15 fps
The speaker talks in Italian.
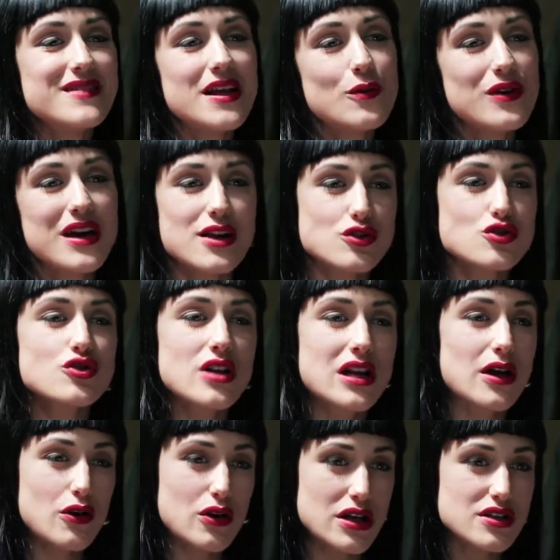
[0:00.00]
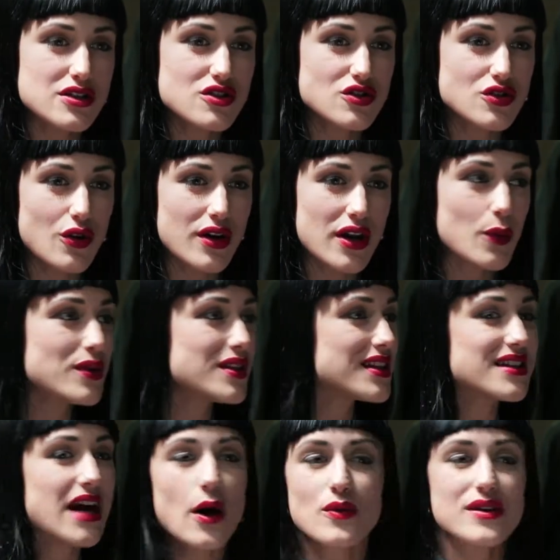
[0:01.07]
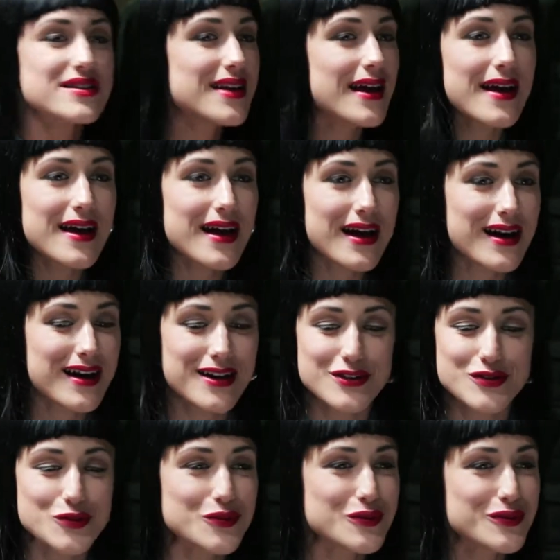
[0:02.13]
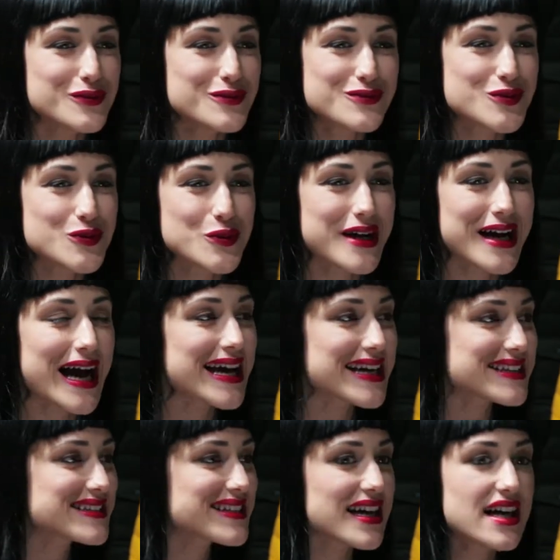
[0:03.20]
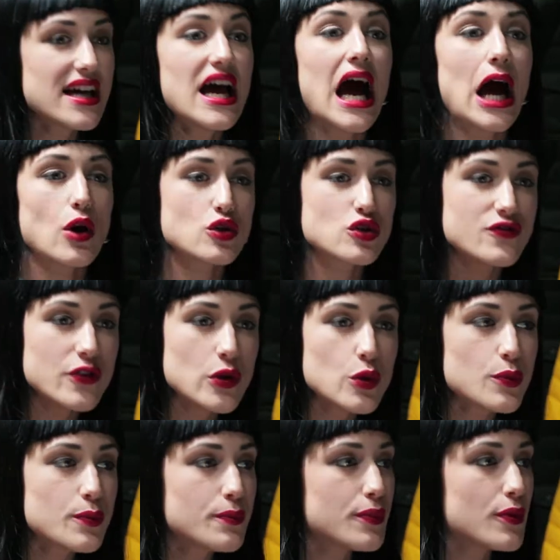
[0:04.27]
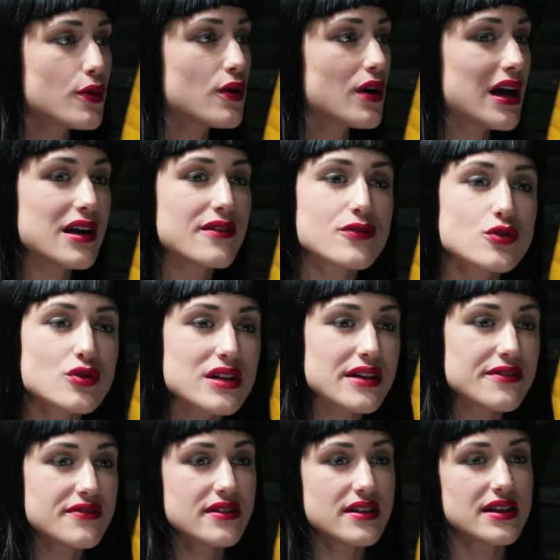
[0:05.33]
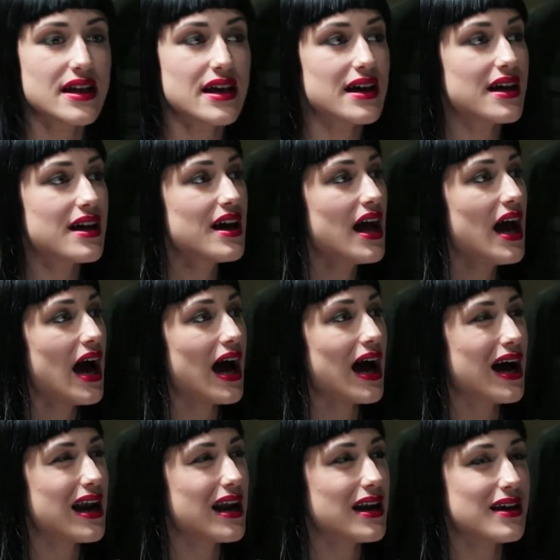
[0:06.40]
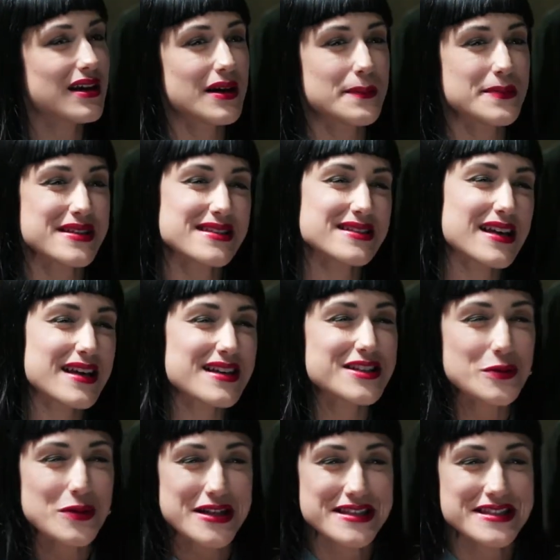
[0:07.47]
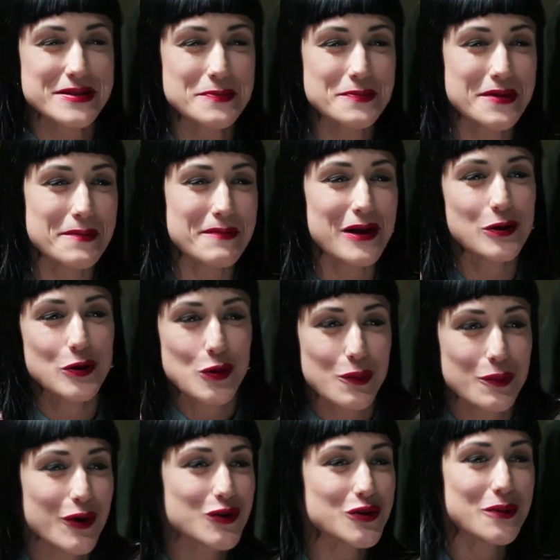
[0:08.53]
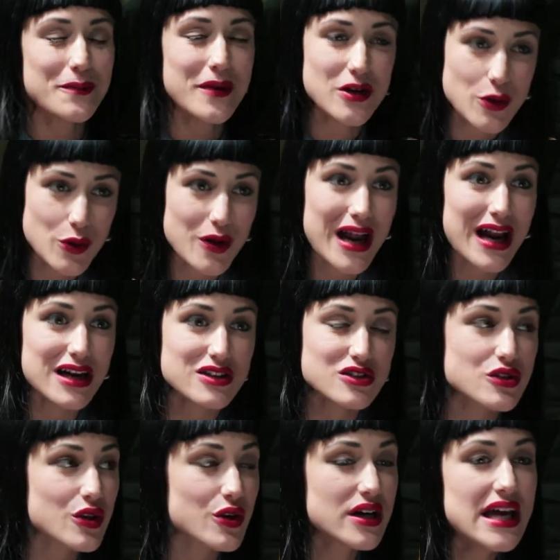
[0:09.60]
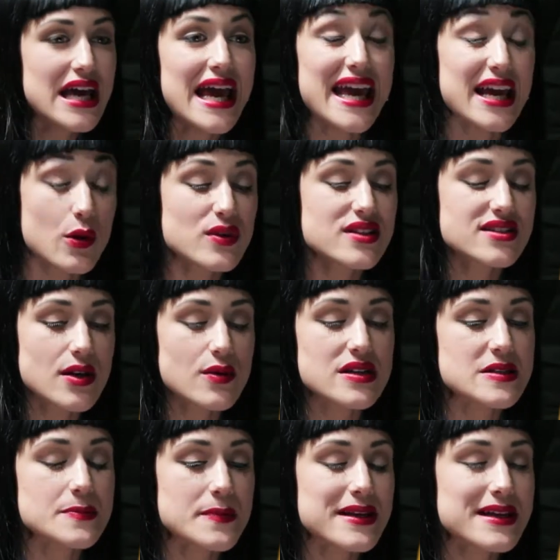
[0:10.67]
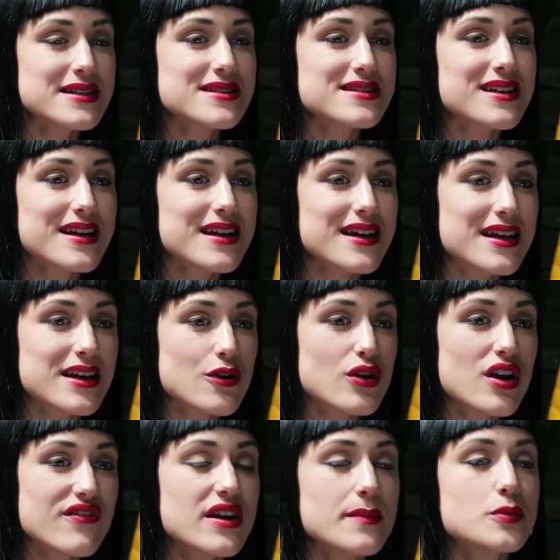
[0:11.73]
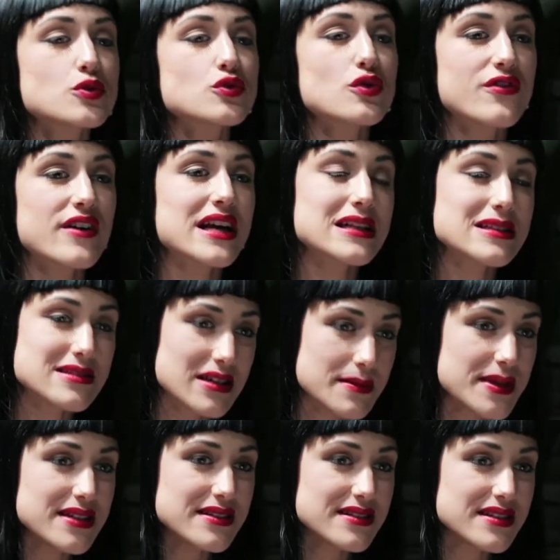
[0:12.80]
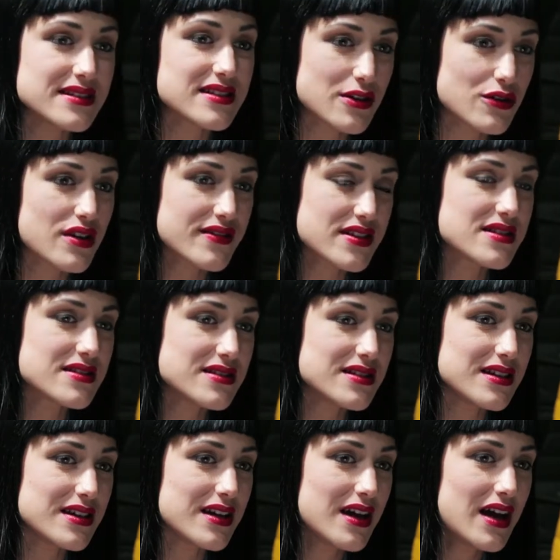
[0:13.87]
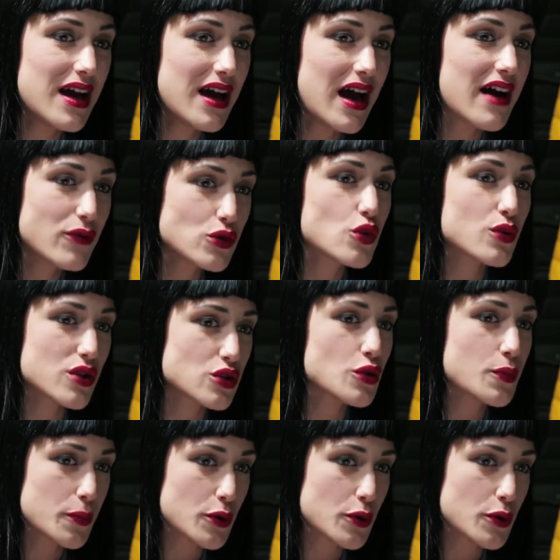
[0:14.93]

di un lancio della collezione, quindi da un'idea su, su, carta allo sviluppo, alle fotografie, al pensare se una zip è meglio in un modo o meglio in un altro e questa è un'esperienza che non avrei potuto fare altrimenti se non avessi avuto questa